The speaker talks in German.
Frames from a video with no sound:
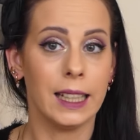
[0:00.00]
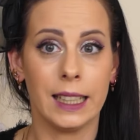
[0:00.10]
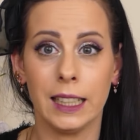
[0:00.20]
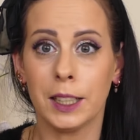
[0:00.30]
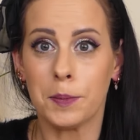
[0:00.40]

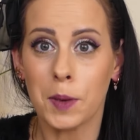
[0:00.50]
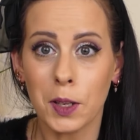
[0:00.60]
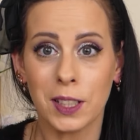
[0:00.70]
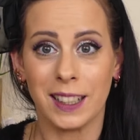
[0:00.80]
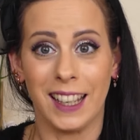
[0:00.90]
Denn ich
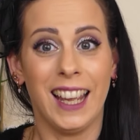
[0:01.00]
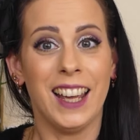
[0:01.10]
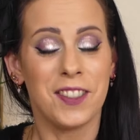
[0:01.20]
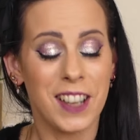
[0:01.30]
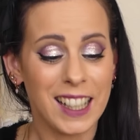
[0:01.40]
möchte,
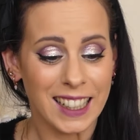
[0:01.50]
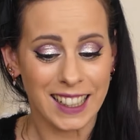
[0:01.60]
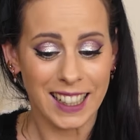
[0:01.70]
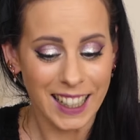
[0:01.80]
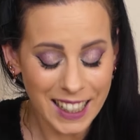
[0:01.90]

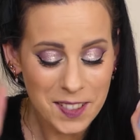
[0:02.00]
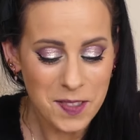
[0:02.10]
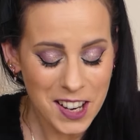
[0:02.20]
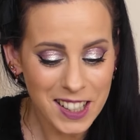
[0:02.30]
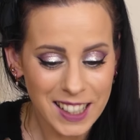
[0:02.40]
wirklich, ich
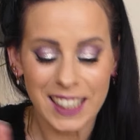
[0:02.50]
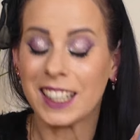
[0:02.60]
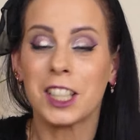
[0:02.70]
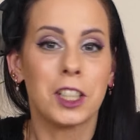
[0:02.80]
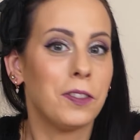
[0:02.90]
möchte,
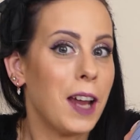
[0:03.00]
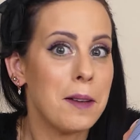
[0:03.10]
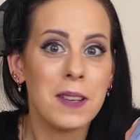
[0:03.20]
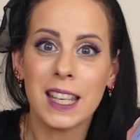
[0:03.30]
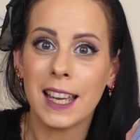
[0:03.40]
ich
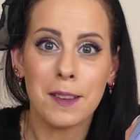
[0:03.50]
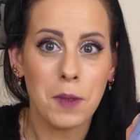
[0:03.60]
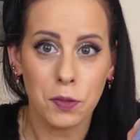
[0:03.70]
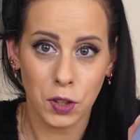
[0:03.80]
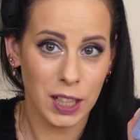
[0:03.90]
schwärme hier
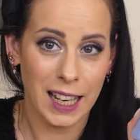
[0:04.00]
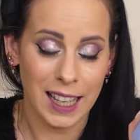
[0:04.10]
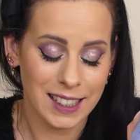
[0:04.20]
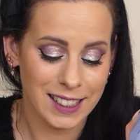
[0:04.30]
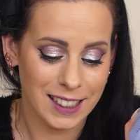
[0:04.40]
immer von
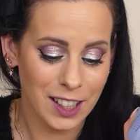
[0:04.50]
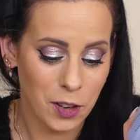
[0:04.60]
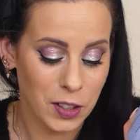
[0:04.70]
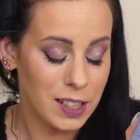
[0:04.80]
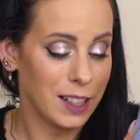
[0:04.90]
Herzen
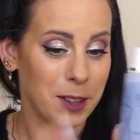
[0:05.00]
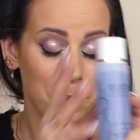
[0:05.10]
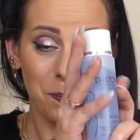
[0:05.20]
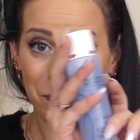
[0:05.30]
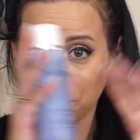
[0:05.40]
und ähm,